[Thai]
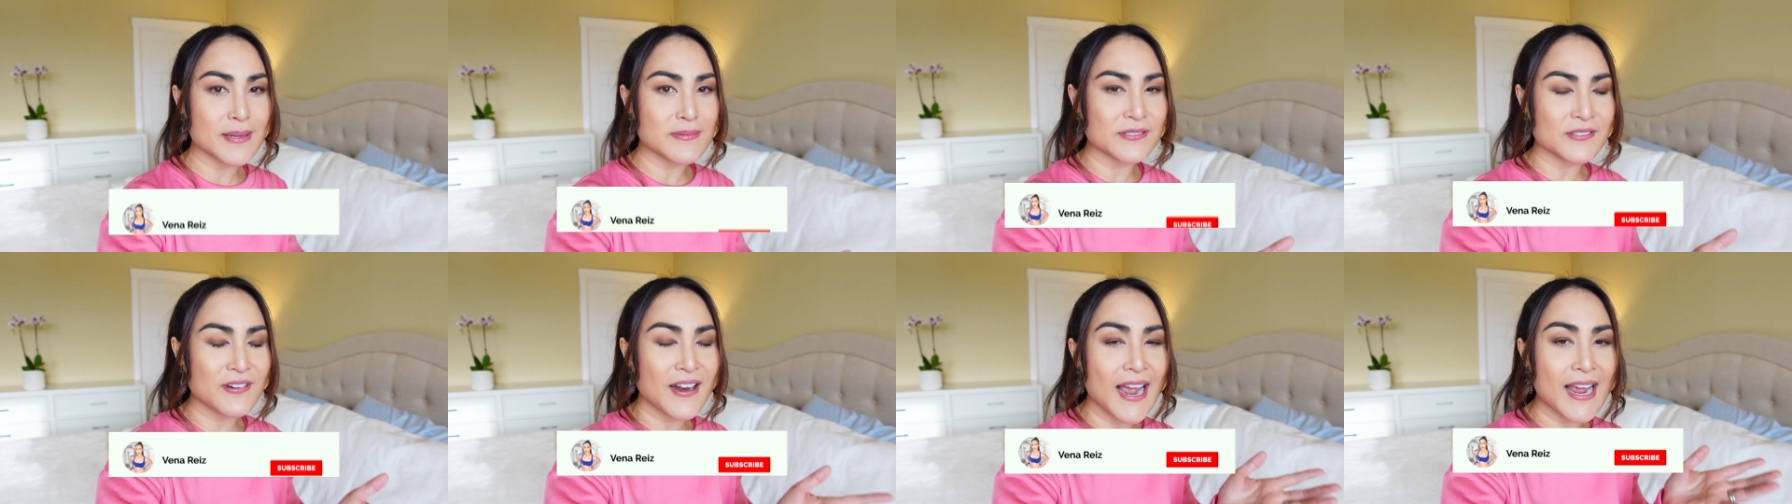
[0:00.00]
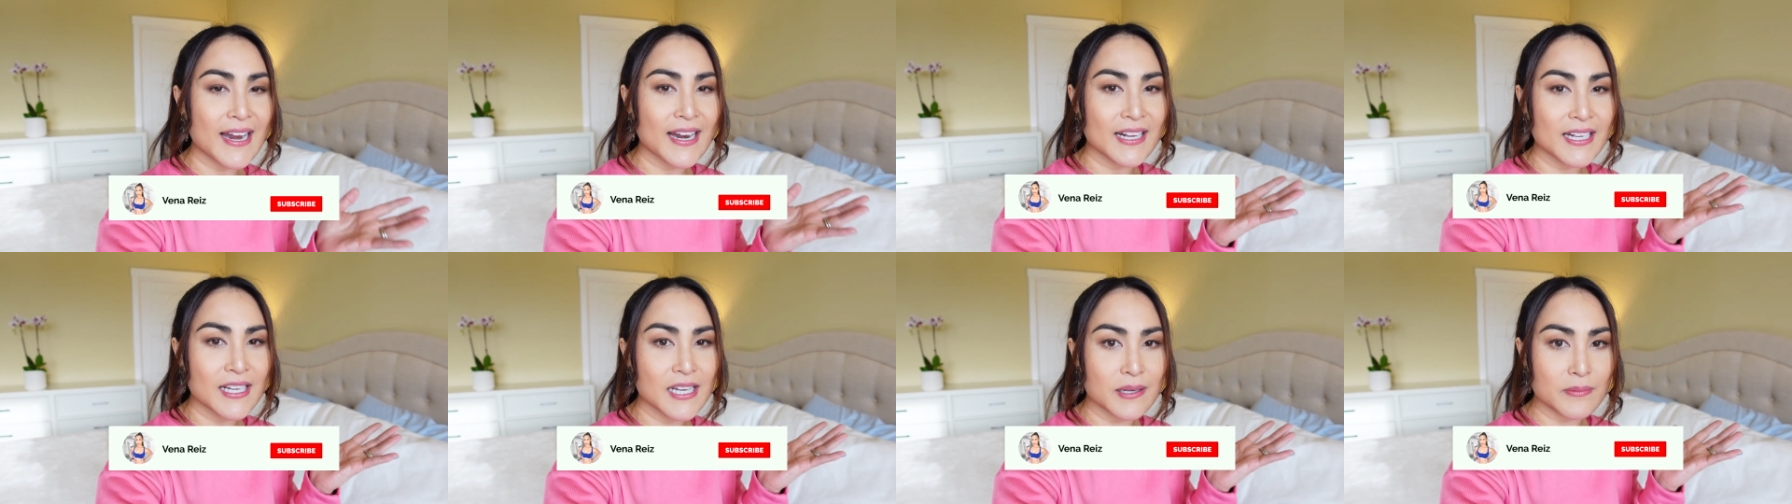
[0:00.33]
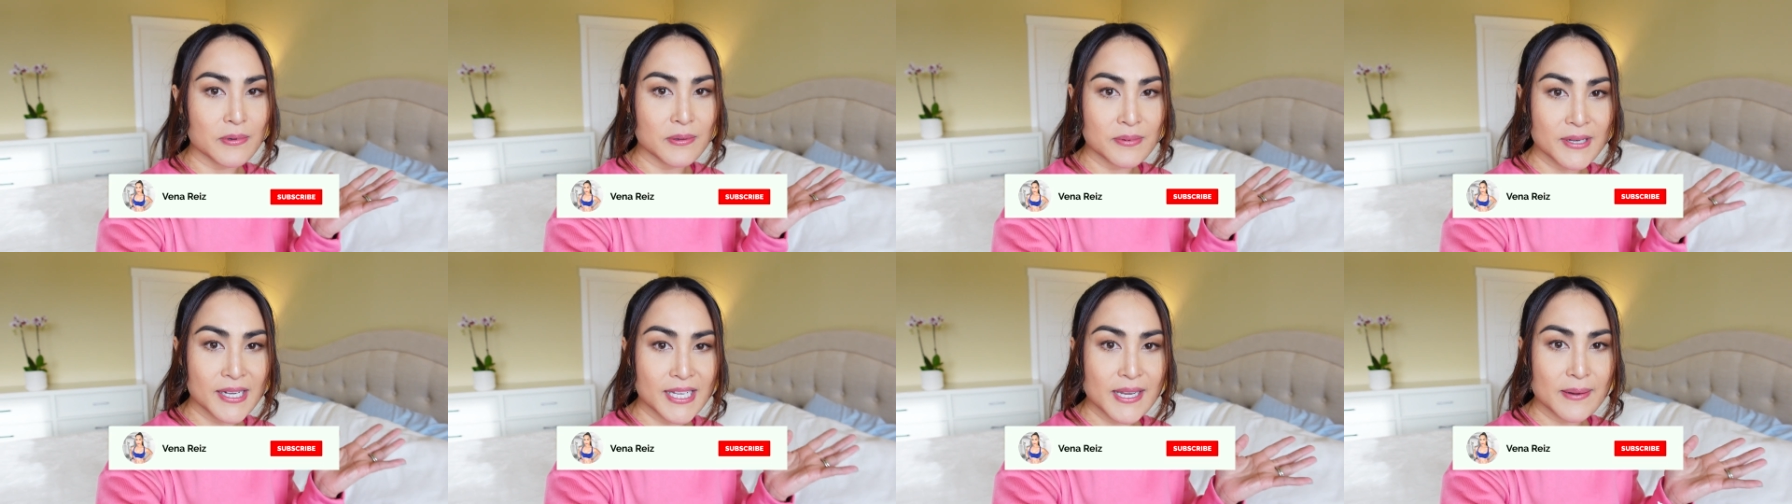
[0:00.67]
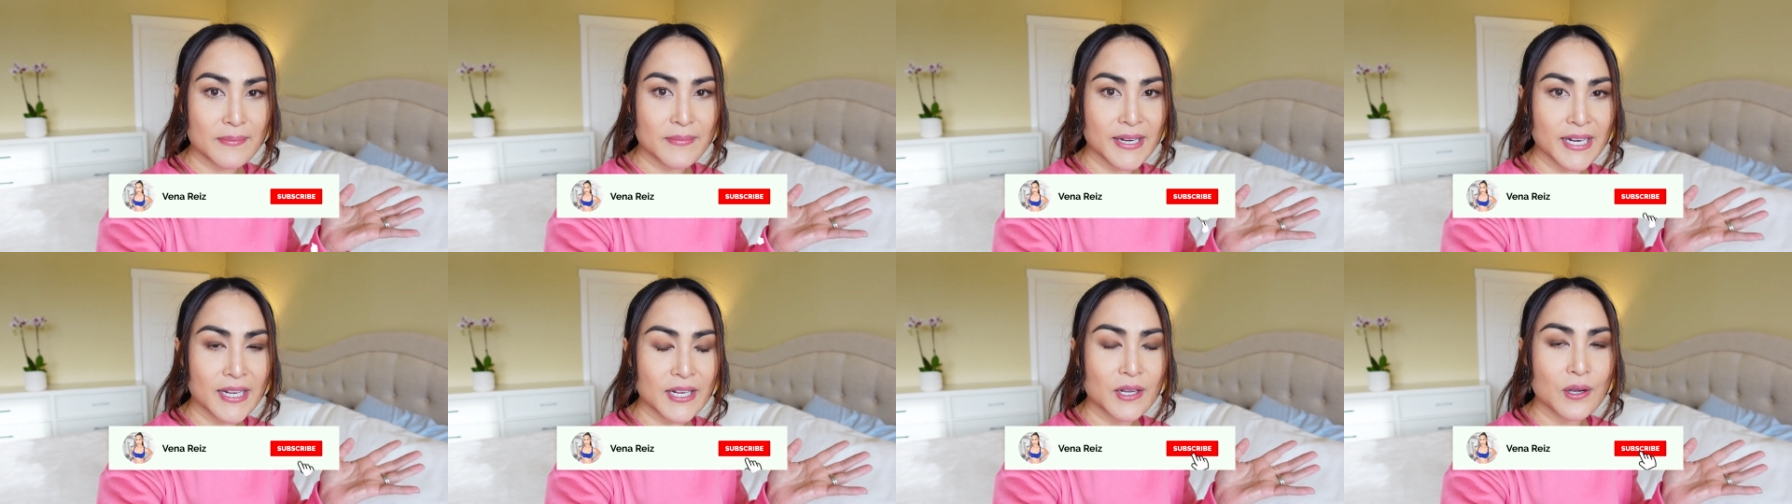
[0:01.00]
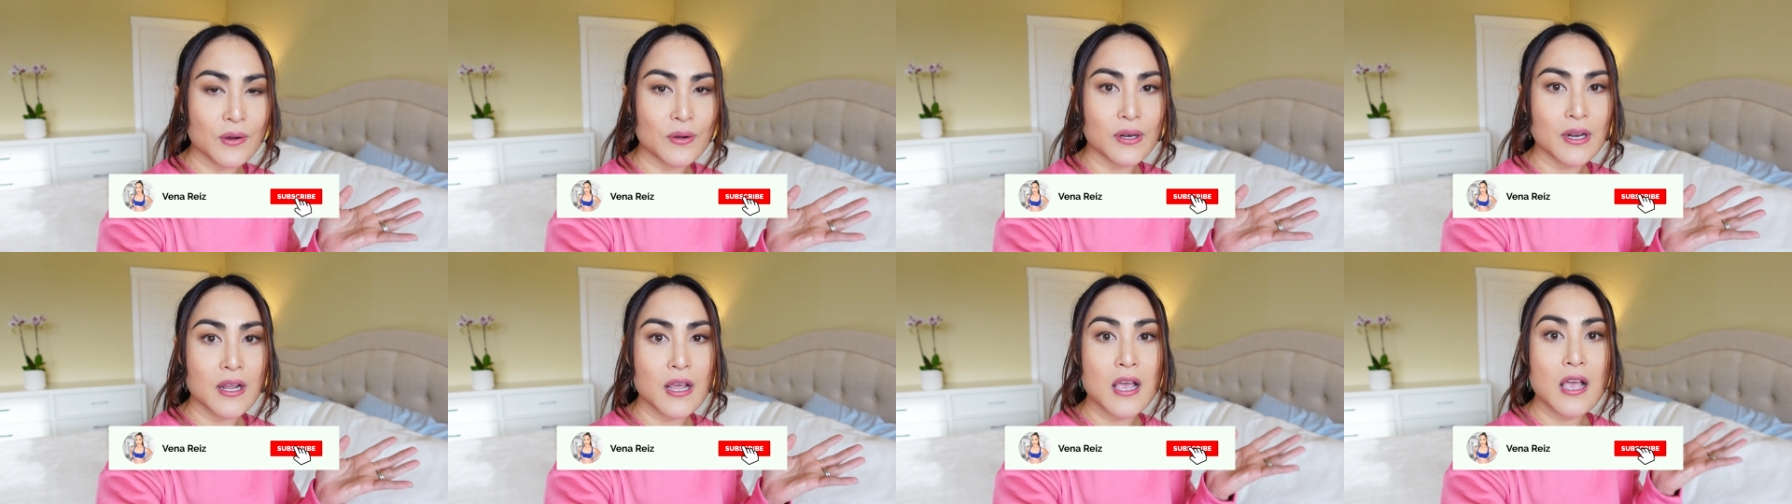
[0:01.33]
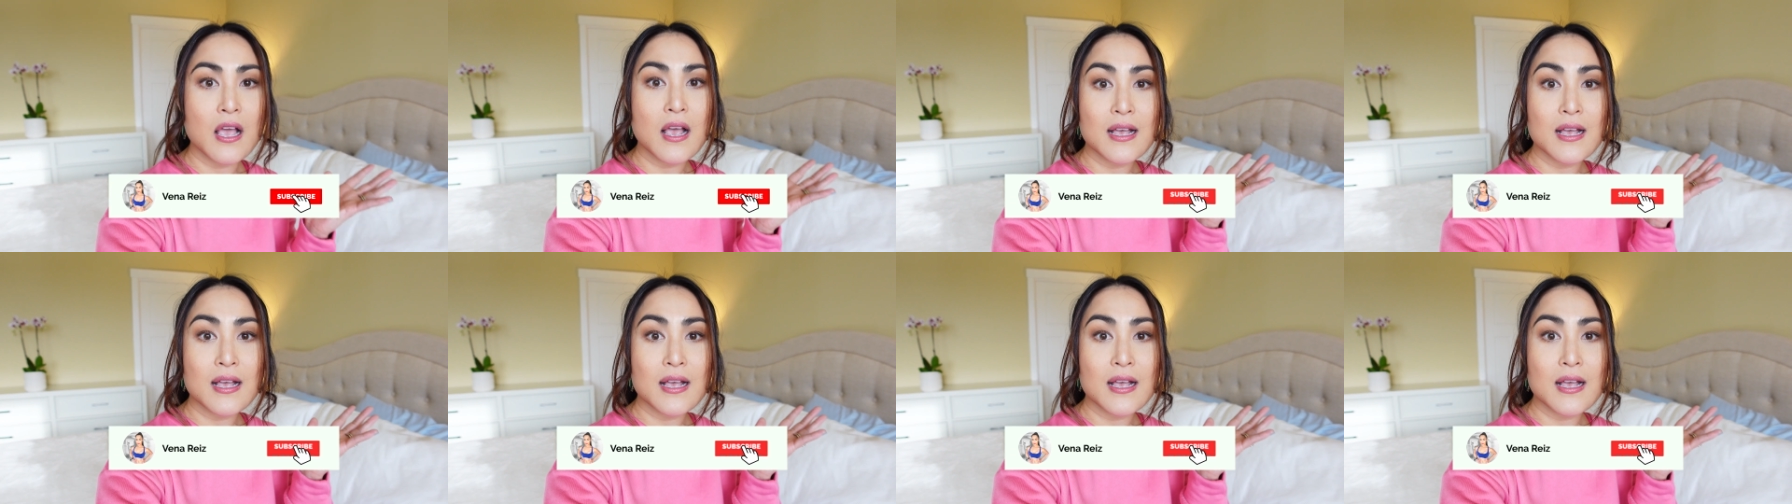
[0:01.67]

subscribe ถ้าเกิดเพื่อนๆยังไม่ได้กด